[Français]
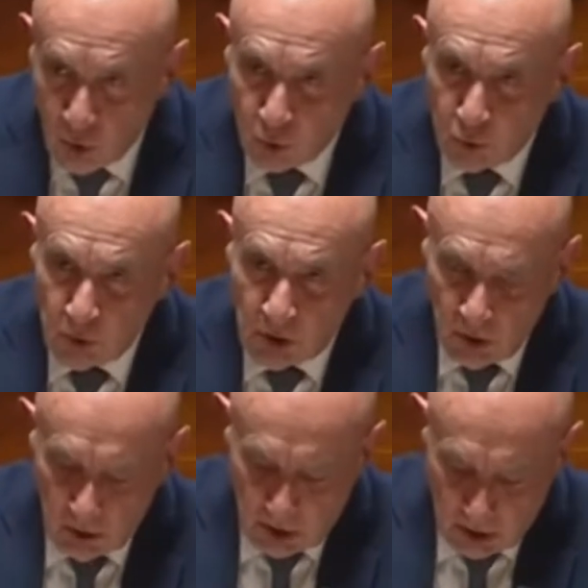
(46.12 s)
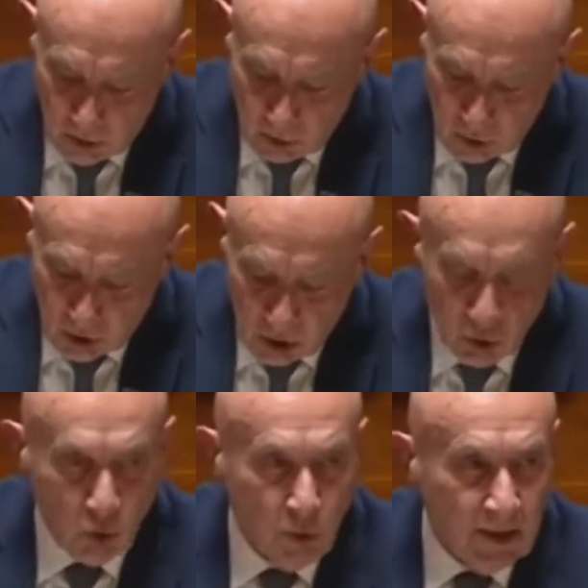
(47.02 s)
comptes Twitter, qui dénoncent chaque
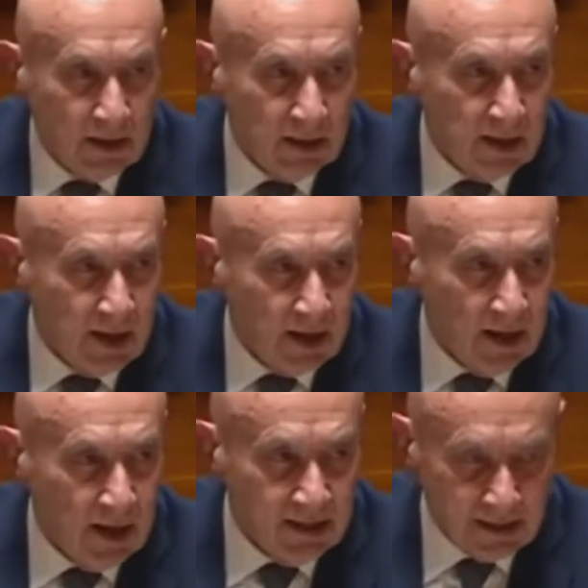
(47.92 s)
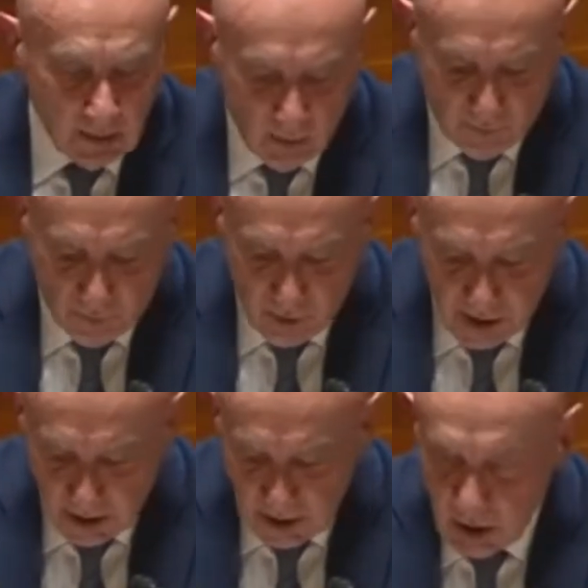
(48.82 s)
jour le patriarcat et
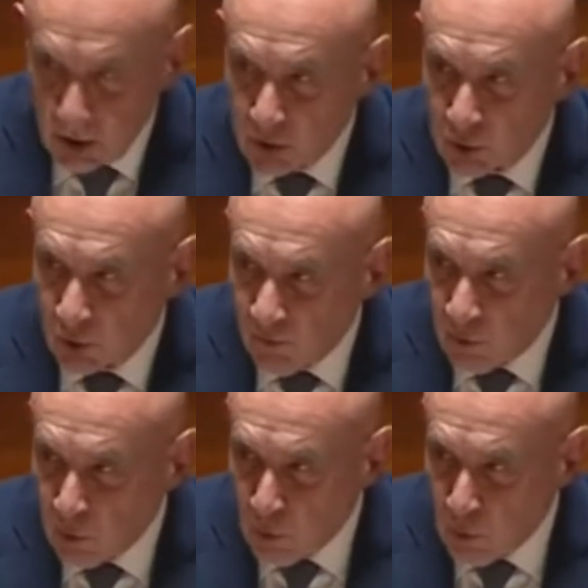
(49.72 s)
l'islamophobie, sont devenus